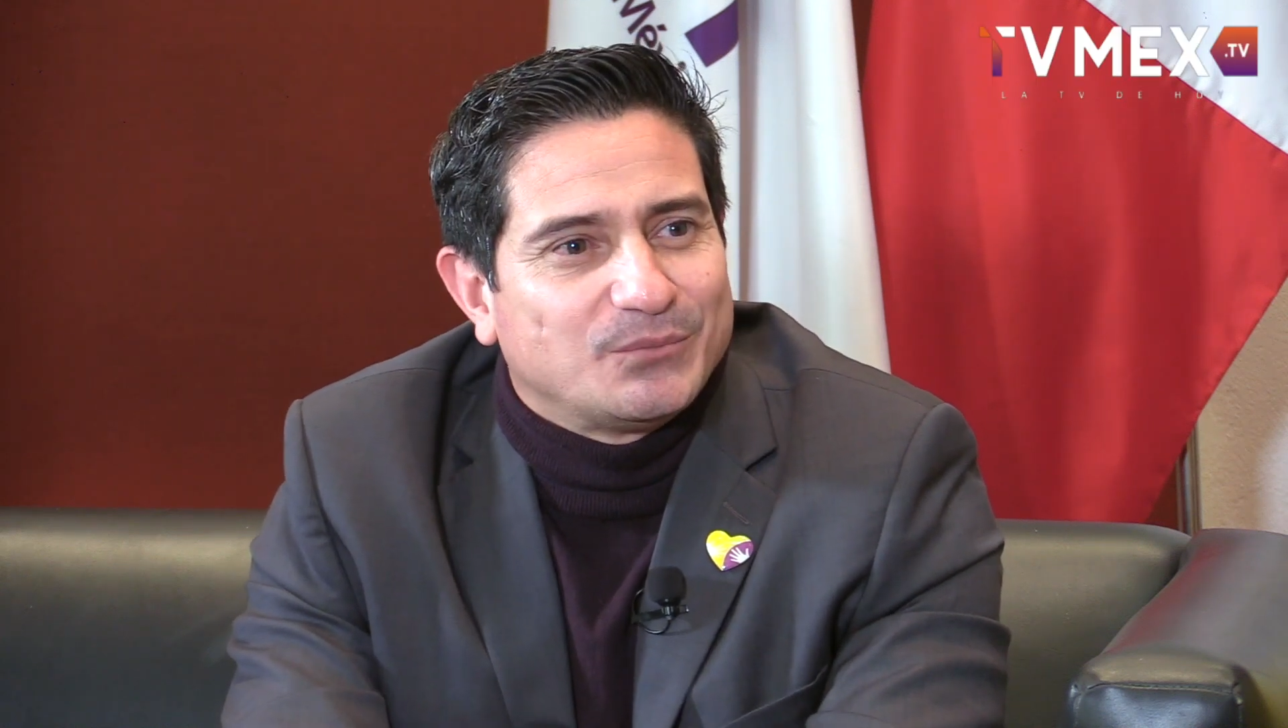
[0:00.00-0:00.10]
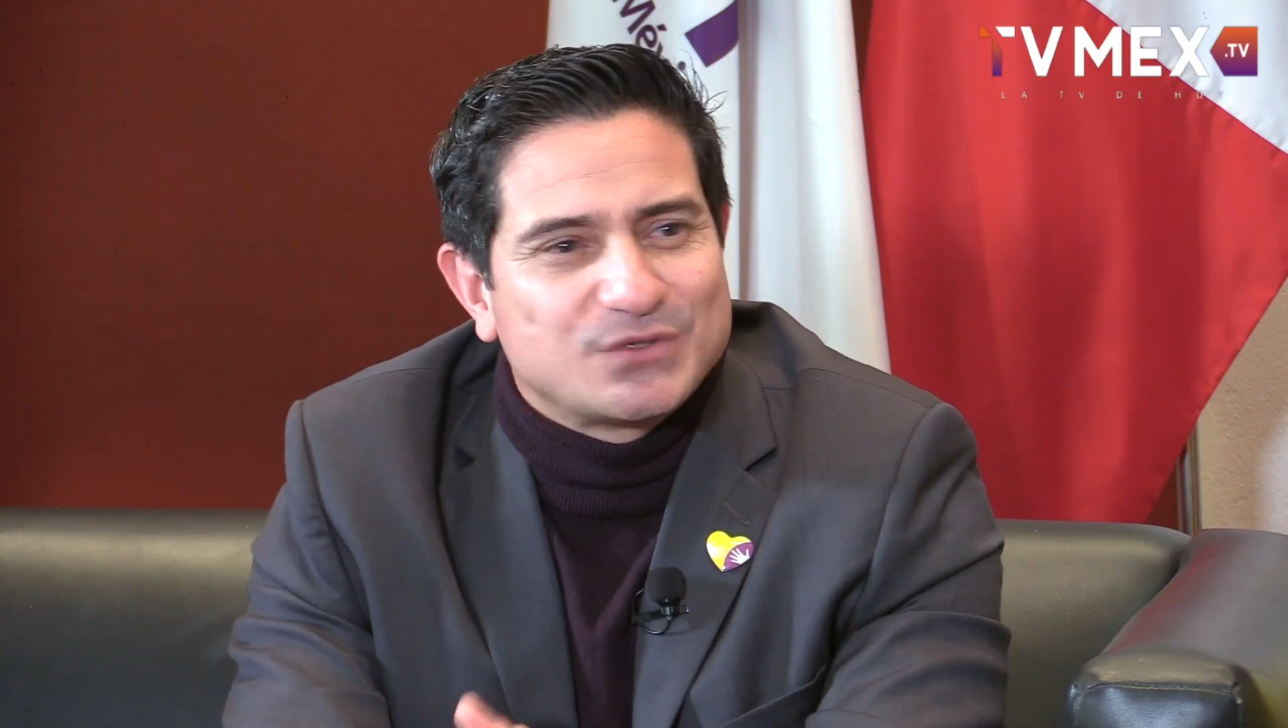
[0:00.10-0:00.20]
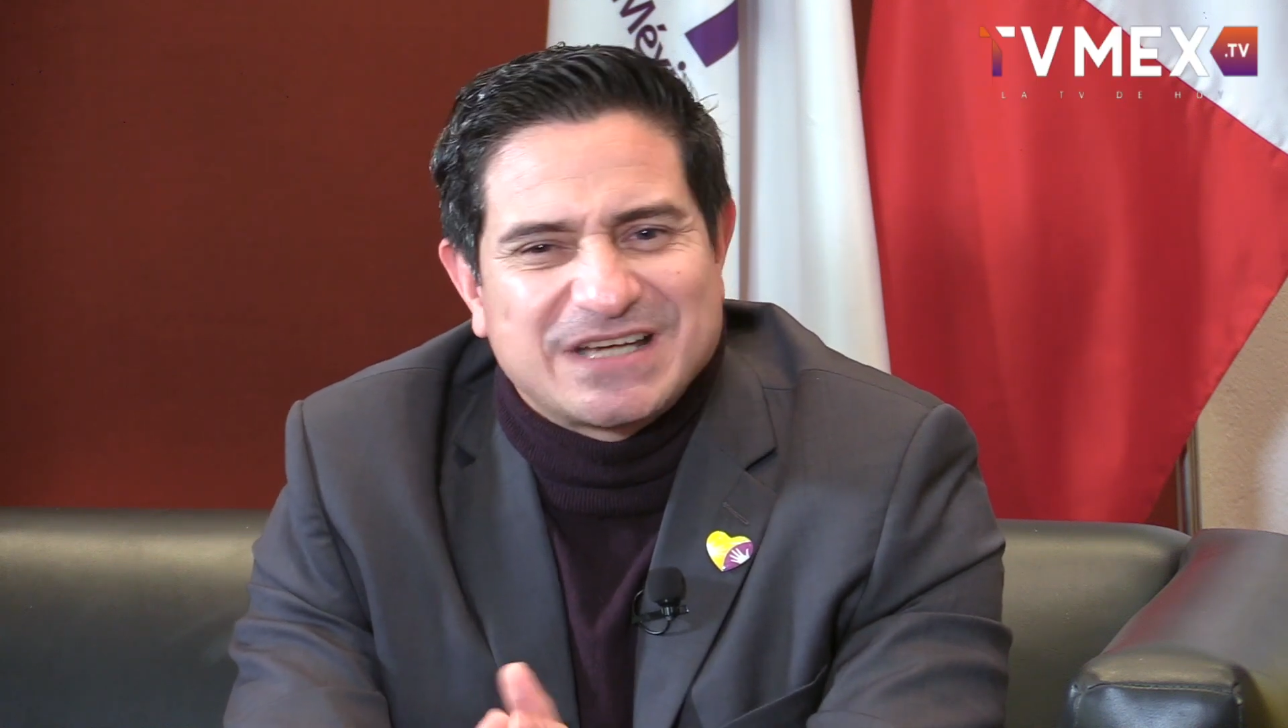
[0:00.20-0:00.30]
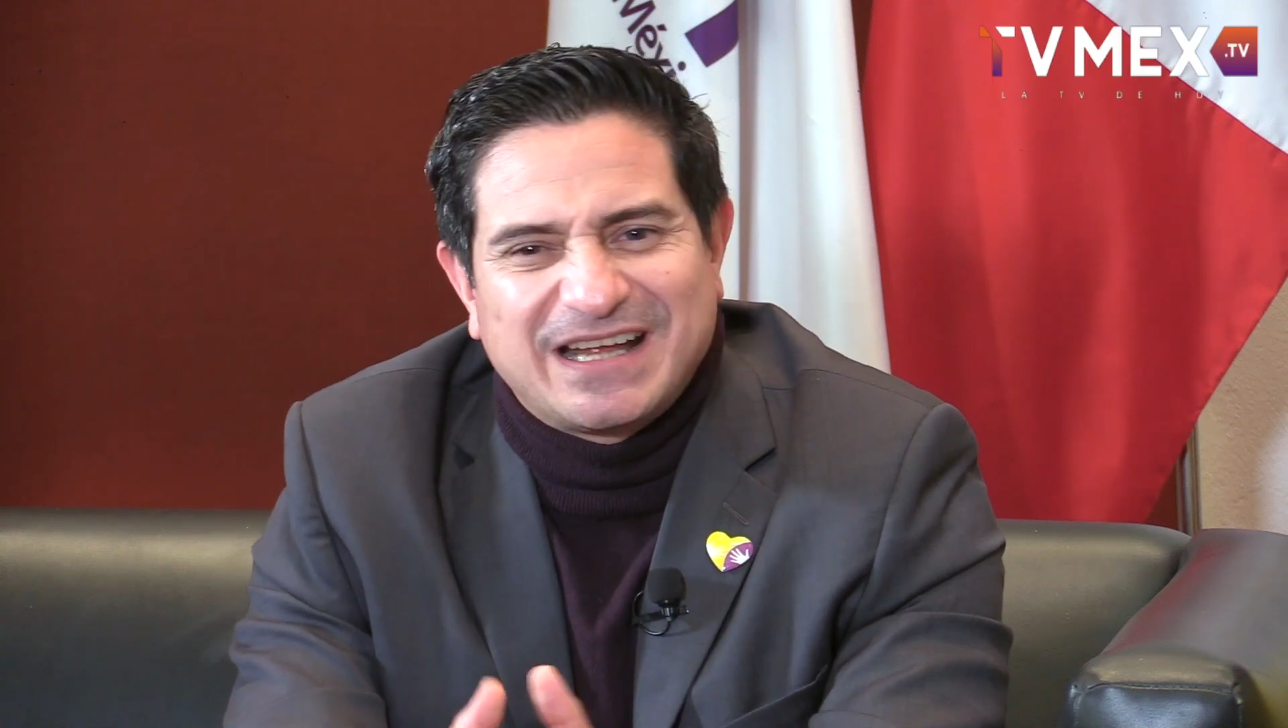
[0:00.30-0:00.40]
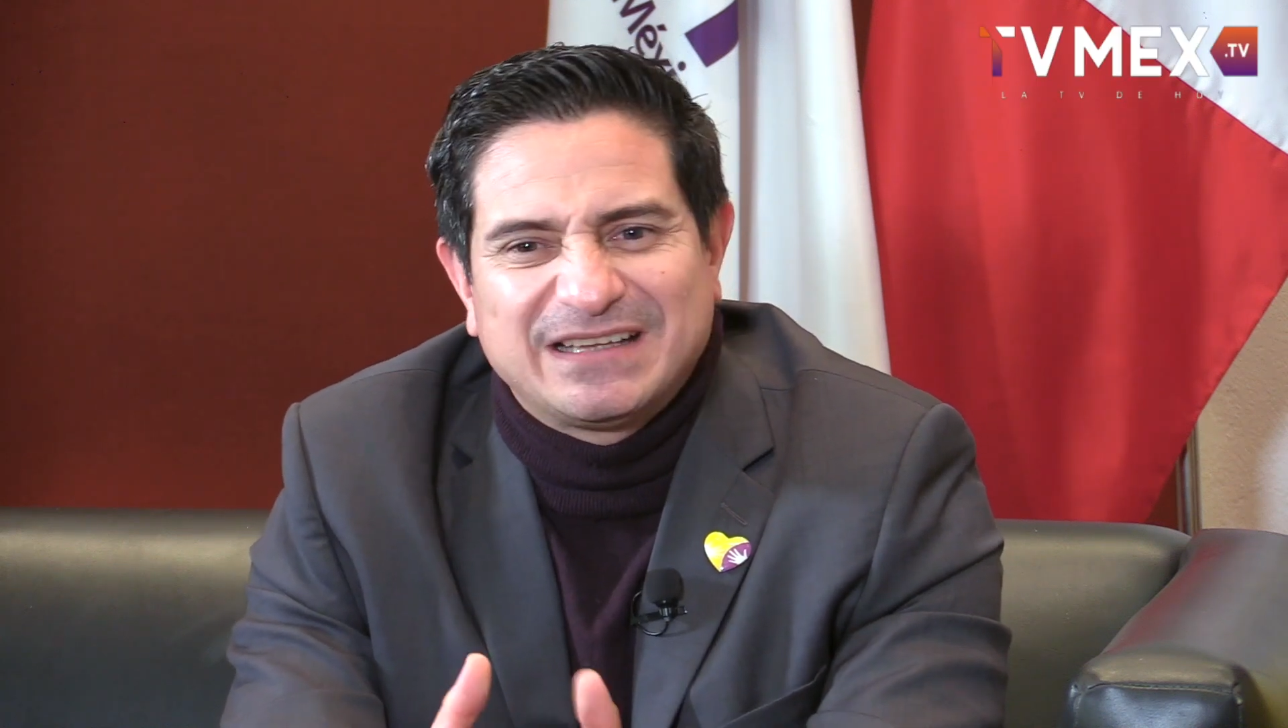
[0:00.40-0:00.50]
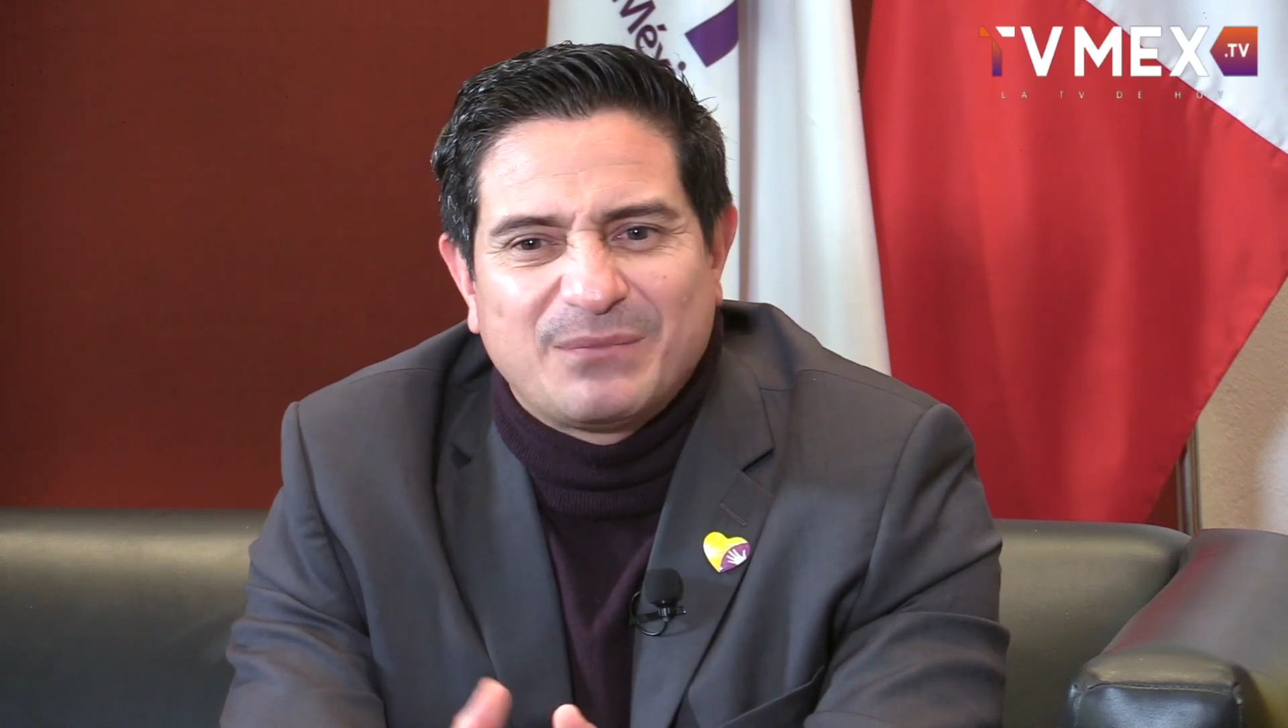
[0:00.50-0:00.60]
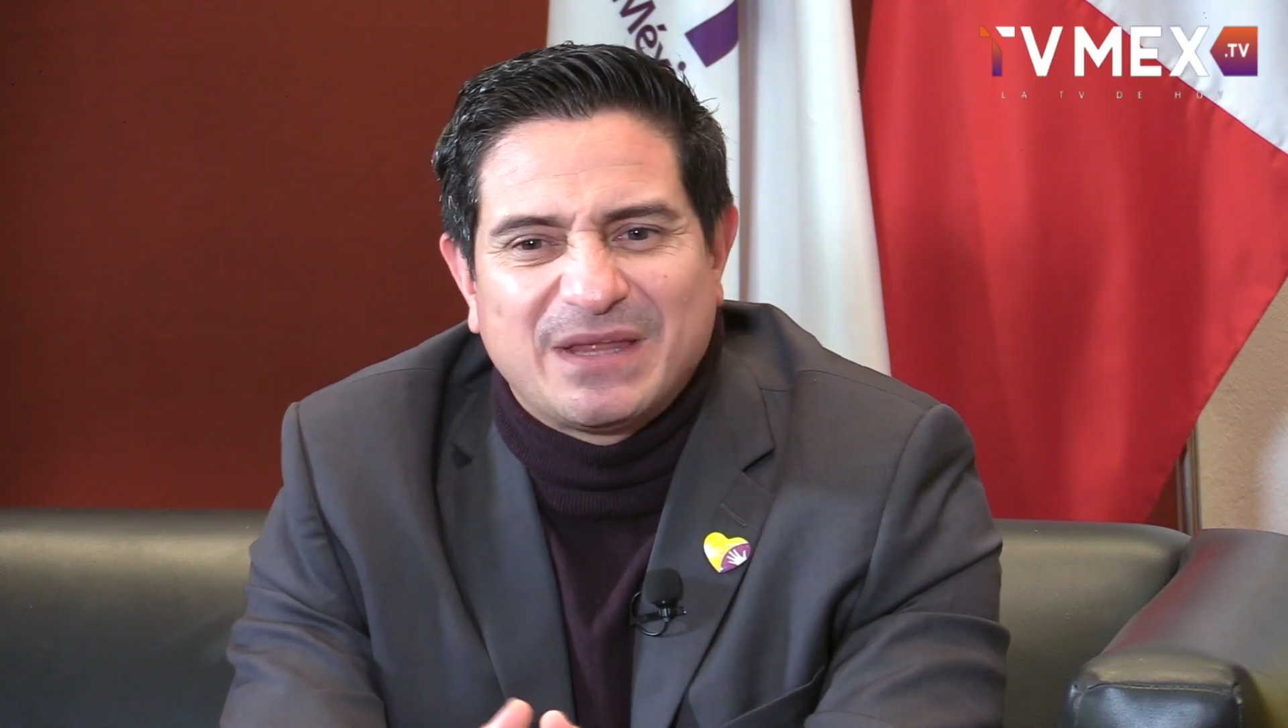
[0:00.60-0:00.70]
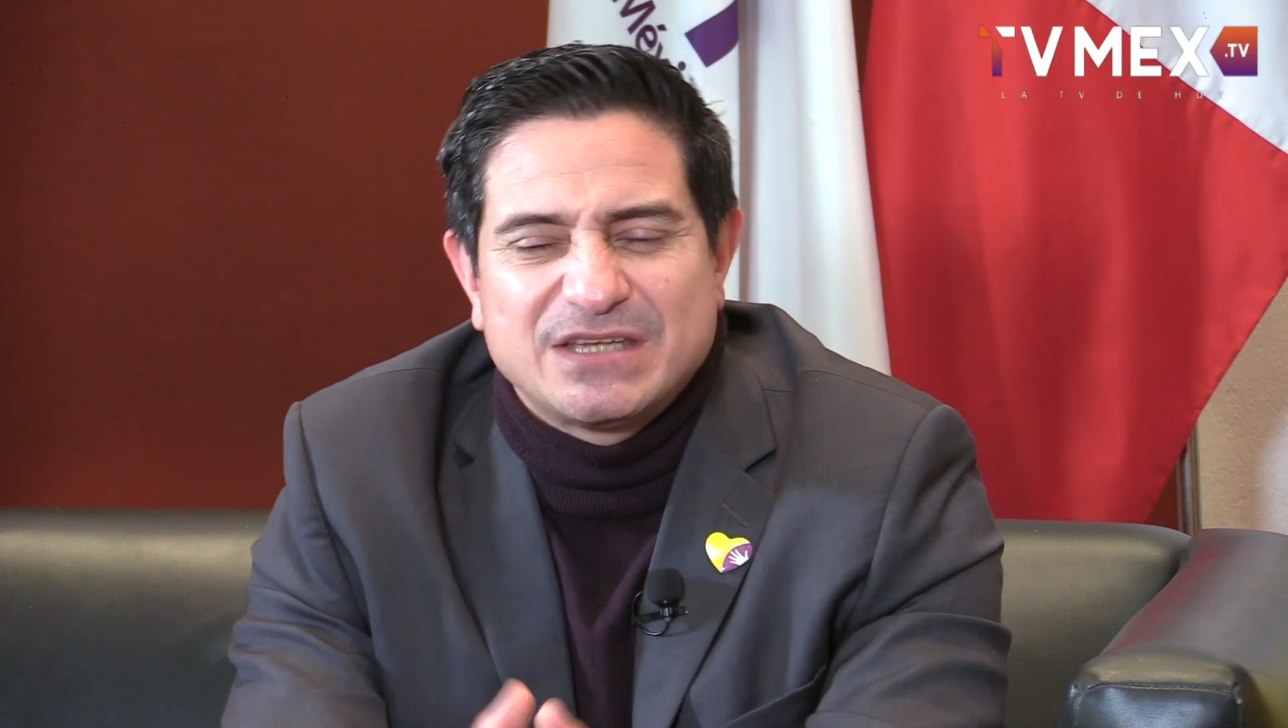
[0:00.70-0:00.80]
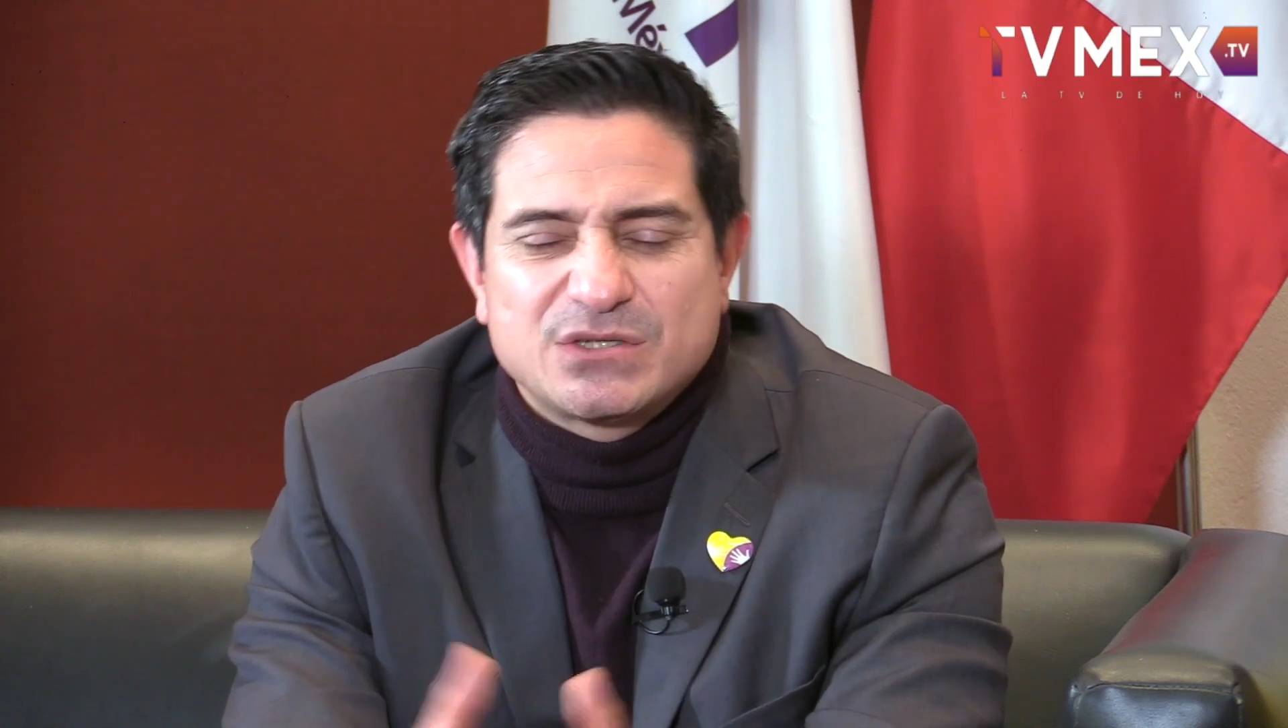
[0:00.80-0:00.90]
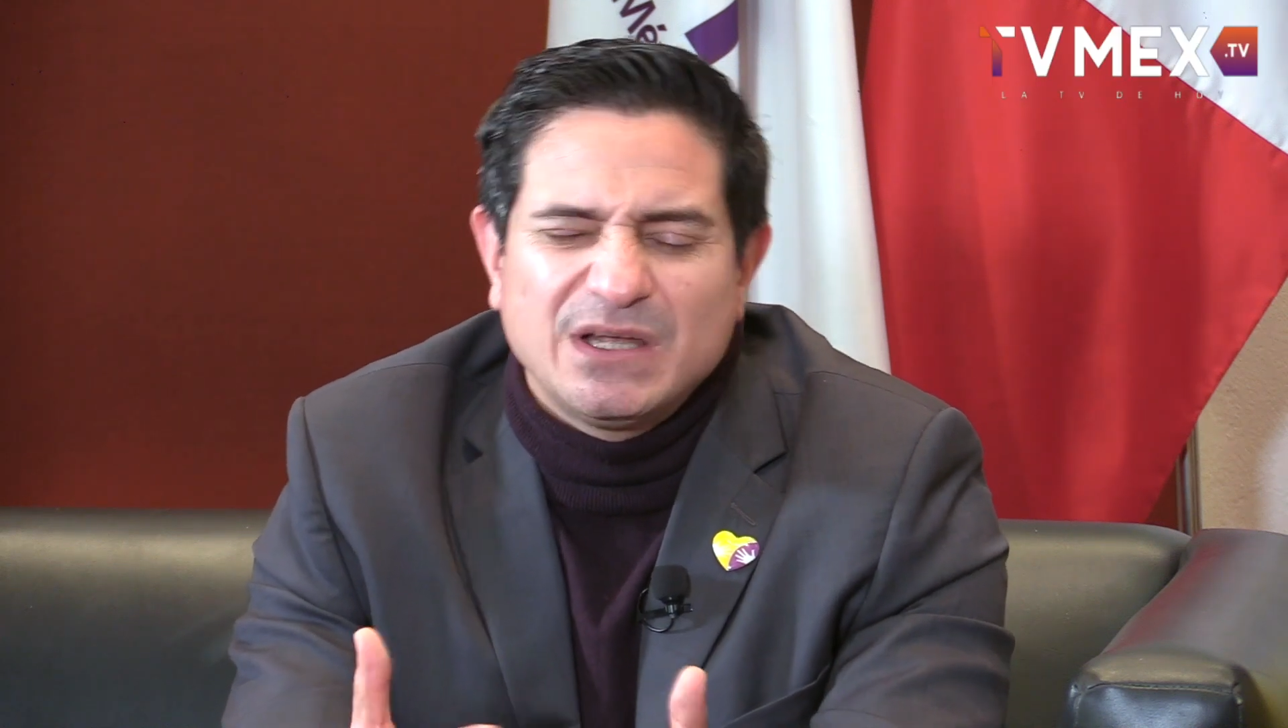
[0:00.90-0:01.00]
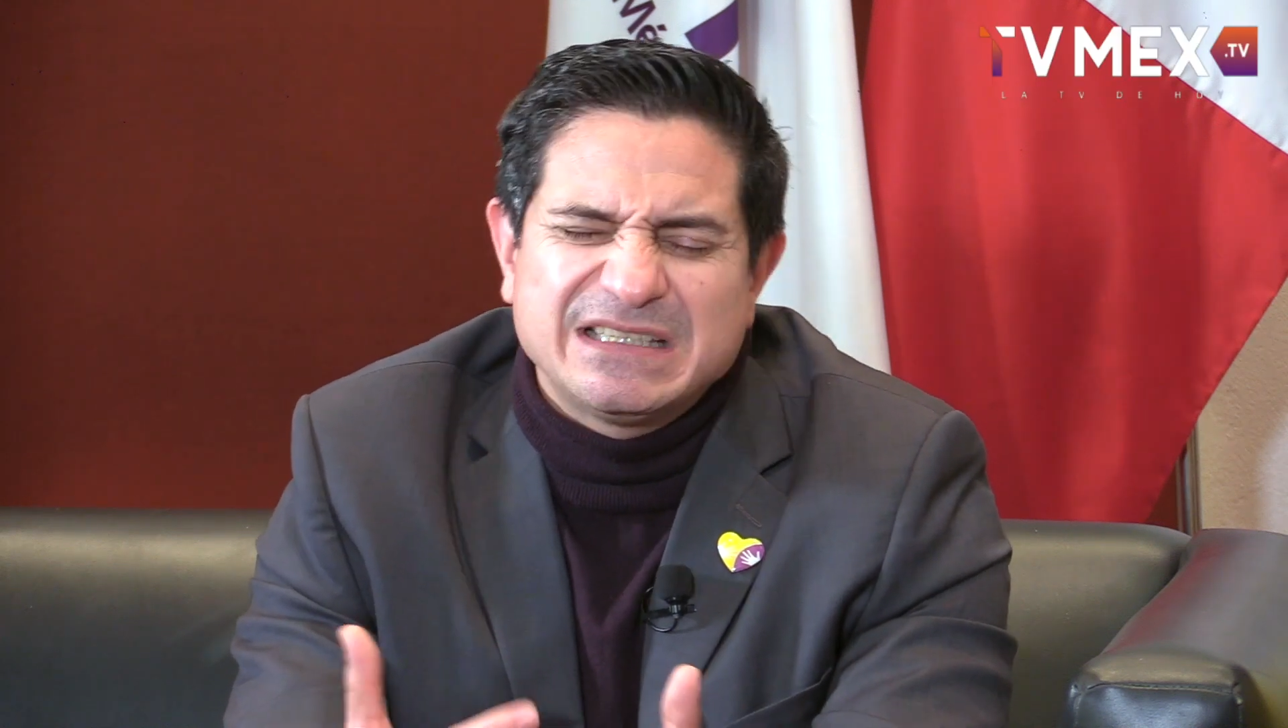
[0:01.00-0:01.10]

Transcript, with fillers: Mucha gente me ha dicho,